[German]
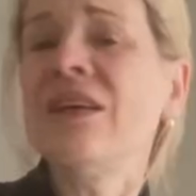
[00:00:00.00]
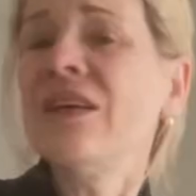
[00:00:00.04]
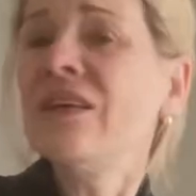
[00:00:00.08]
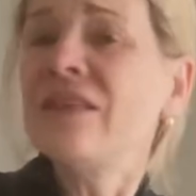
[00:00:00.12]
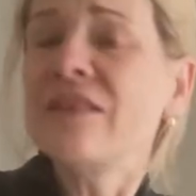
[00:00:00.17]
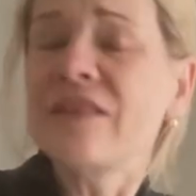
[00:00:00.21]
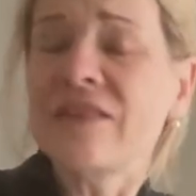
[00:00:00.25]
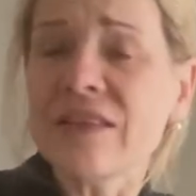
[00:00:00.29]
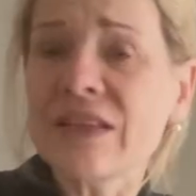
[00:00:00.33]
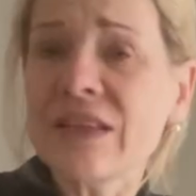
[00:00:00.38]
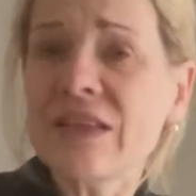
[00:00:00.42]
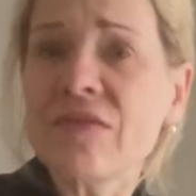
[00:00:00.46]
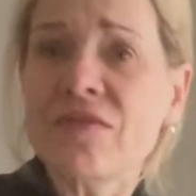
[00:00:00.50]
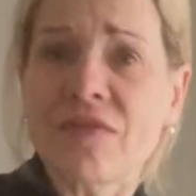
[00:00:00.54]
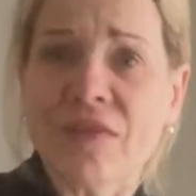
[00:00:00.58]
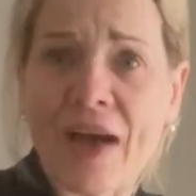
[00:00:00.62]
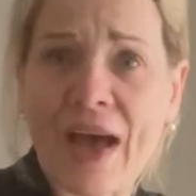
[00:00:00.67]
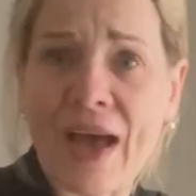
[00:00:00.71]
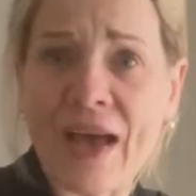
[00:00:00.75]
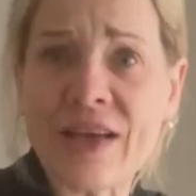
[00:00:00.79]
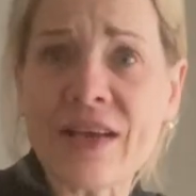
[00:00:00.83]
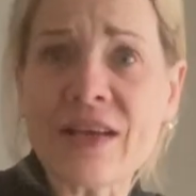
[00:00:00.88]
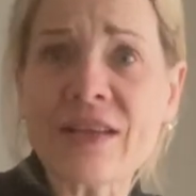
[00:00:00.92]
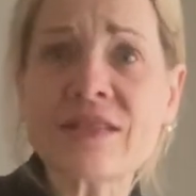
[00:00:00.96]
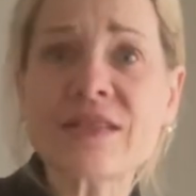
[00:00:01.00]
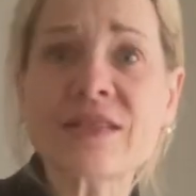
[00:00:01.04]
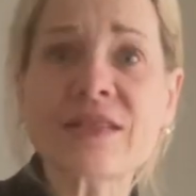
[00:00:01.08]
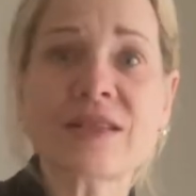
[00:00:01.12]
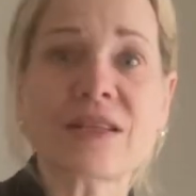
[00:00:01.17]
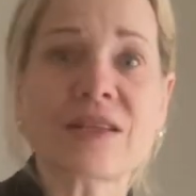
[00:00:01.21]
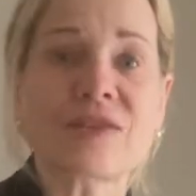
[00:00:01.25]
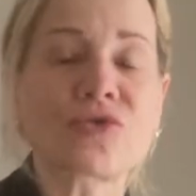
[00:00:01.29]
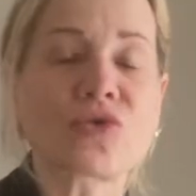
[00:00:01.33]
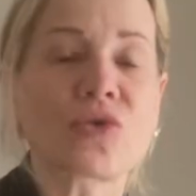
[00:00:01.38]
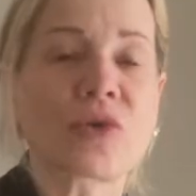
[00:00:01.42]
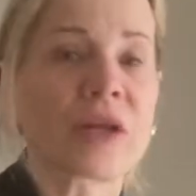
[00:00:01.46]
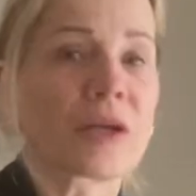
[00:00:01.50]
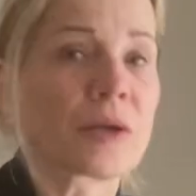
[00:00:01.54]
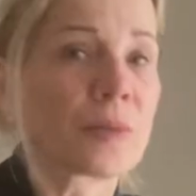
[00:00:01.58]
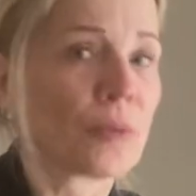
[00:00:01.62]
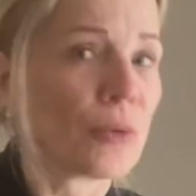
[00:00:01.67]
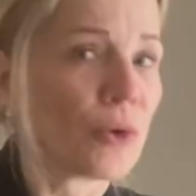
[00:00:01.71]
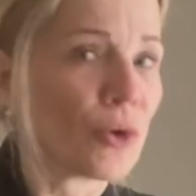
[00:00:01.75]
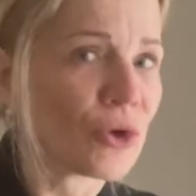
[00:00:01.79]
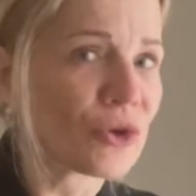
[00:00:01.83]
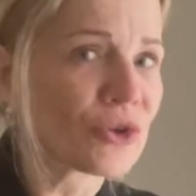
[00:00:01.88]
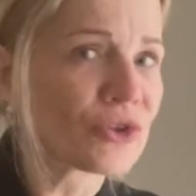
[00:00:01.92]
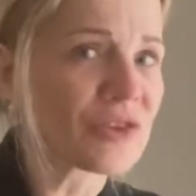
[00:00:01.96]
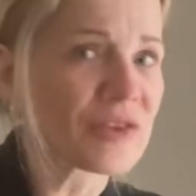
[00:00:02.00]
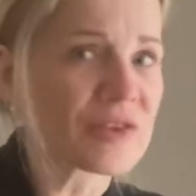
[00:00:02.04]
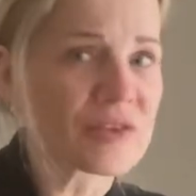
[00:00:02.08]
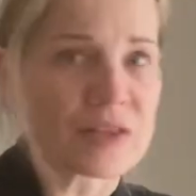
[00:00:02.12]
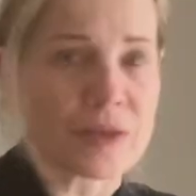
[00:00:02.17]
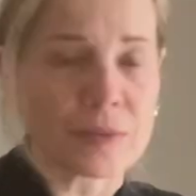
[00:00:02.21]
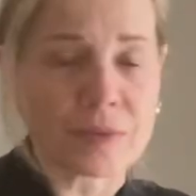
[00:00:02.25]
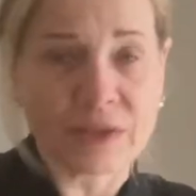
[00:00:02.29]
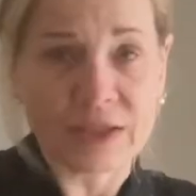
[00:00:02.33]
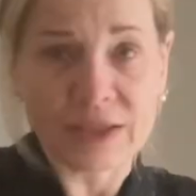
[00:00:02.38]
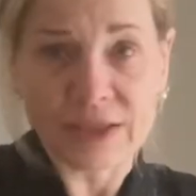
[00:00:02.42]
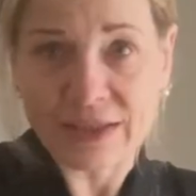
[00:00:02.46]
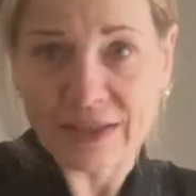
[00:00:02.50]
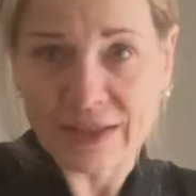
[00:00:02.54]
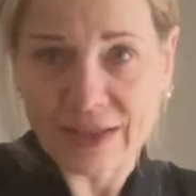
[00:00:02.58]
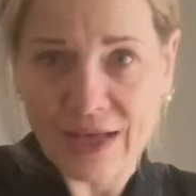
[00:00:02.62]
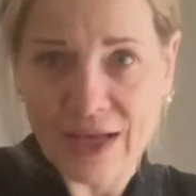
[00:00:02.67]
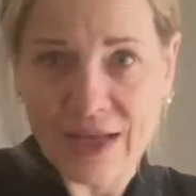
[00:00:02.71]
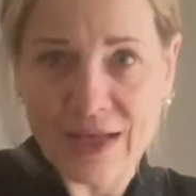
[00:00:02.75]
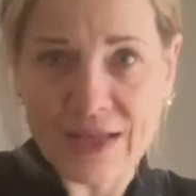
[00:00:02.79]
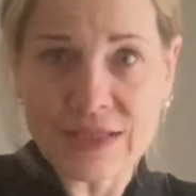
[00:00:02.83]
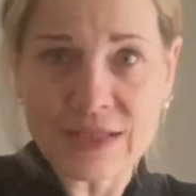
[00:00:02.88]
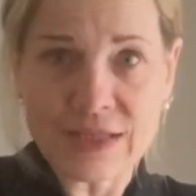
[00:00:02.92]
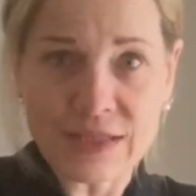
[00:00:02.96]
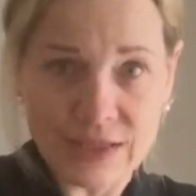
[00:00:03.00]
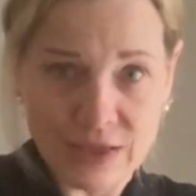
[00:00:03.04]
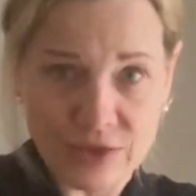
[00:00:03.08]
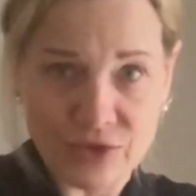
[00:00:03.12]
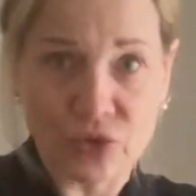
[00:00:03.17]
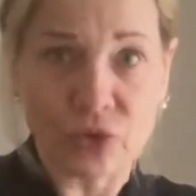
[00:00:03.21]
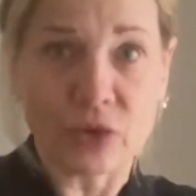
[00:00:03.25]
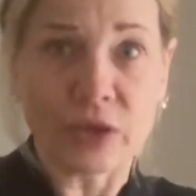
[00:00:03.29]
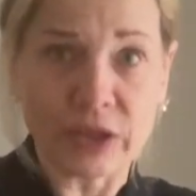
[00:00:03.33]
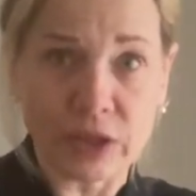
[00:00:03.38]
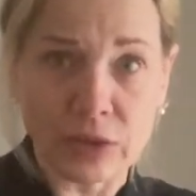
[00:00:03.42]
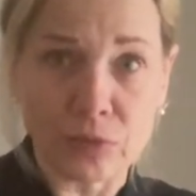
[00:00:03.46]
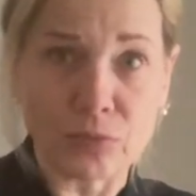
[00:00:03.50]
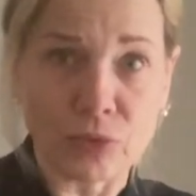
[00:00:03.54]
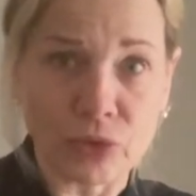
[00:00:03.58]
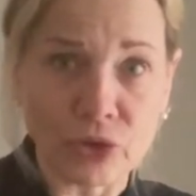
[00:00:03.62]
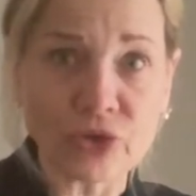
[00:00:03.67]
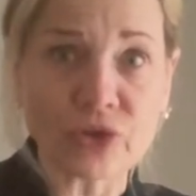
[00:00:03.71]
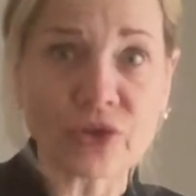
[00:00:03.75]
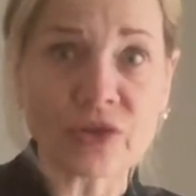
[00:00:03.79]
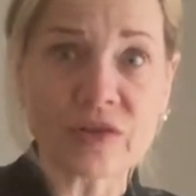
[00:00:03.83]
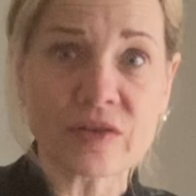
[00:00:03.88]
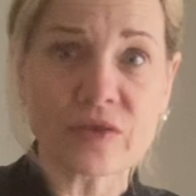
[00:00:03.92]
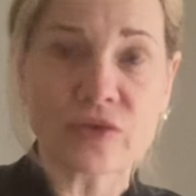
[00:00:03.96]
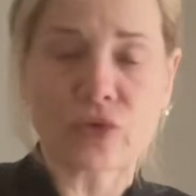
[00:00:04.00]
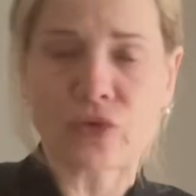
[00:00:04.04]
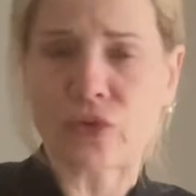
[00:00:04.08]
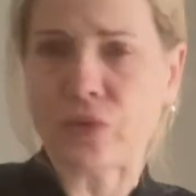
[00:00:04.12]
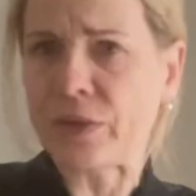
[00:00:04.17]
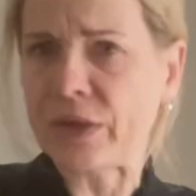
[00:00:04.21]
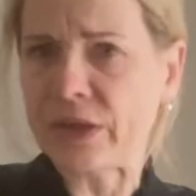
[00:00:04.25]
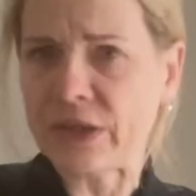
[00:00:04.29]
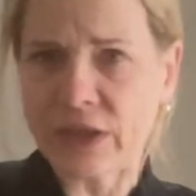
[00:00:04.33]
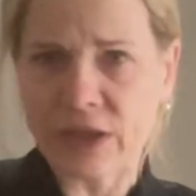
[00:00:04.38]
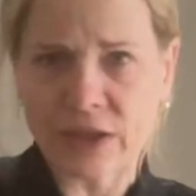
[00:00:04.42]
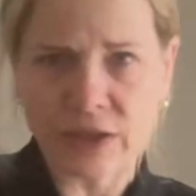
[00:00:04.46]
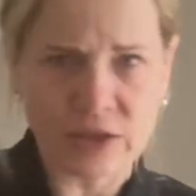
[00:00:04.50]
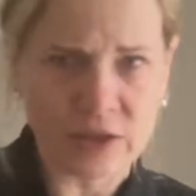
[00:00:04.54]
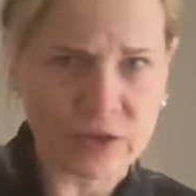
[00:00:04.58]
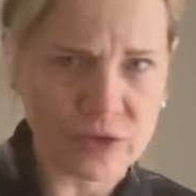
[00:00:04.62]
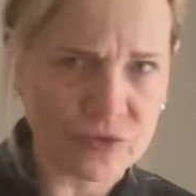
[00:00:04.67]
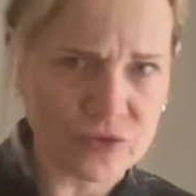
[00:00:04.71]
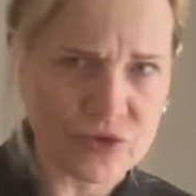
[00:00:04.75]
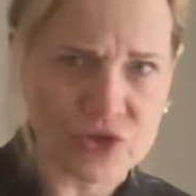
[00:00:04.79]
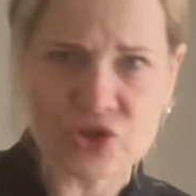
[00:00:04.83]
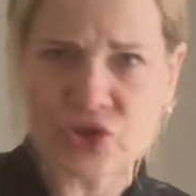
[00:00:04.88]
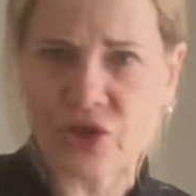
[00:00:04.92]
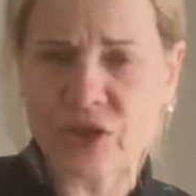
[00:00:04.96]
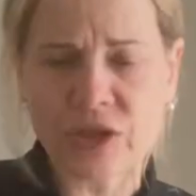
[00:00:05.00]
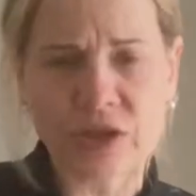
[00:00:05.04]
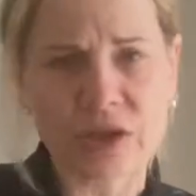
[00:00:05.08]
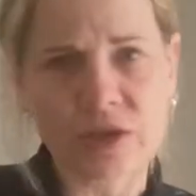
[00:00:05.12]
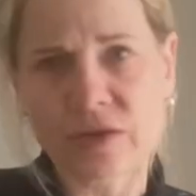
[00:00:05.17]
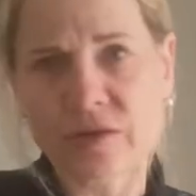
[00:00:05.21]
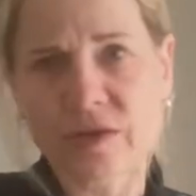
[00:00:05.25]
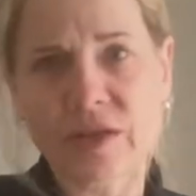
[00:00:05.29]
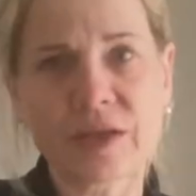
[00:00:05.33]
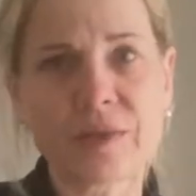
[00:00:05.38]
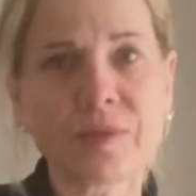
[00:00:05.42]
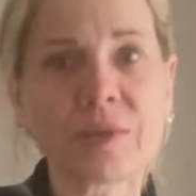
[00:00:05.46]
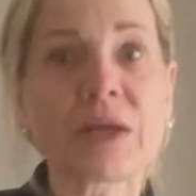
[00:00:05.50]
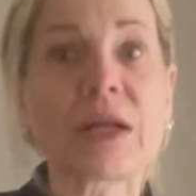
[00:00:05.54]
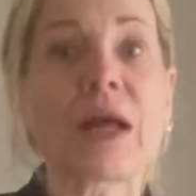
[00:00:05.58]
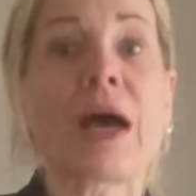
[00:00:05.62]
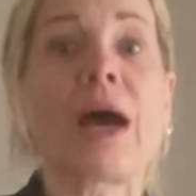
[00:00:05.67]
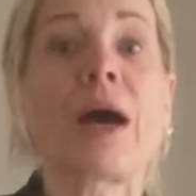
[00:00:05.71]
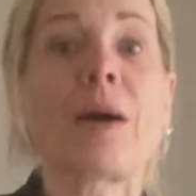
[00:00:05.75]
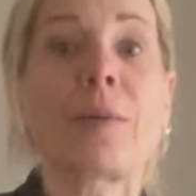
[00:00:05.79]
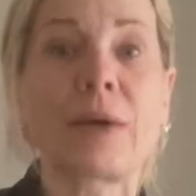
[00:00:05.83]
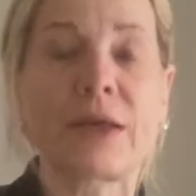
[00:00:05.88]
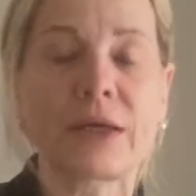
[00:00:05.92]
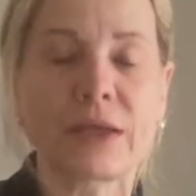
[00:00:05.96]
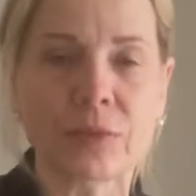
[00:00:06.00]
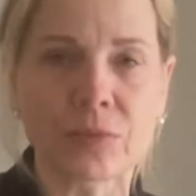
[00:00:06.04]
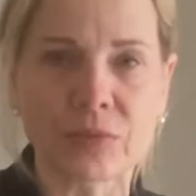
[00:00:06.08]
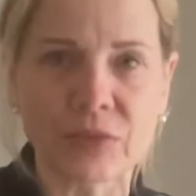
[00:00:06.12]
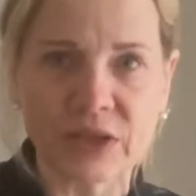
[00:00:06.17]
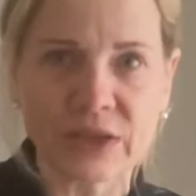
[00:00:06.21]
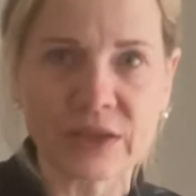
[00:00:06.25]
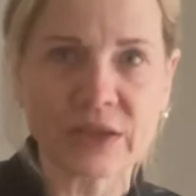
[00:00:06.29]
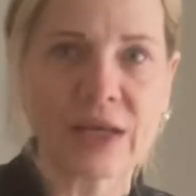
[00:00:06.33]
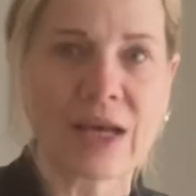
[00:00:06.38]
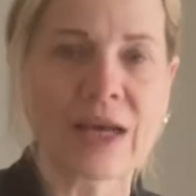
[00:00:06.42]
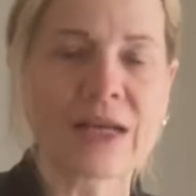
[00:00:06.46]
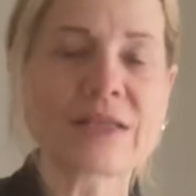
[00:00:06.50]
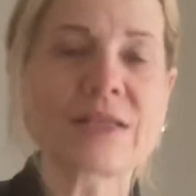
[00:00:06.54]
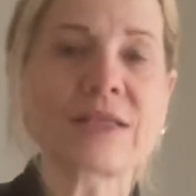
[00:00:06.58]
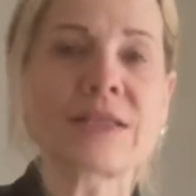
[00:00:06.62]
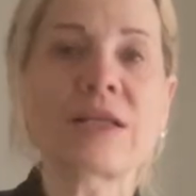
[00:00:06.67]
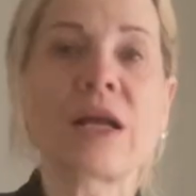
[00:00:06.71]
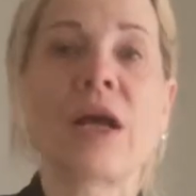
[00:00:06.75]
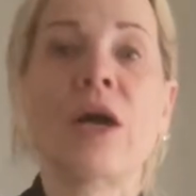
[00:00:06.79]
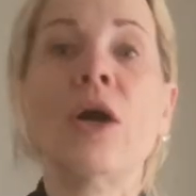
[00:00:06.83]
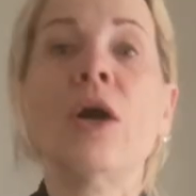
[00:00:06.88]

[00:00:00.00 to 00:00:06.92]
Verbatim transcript: Sie weiß, dass du gerne möchtest, aber nicht kannst, also reden möchtest über deine verschiedenen Themen, aber eben nicht kannst.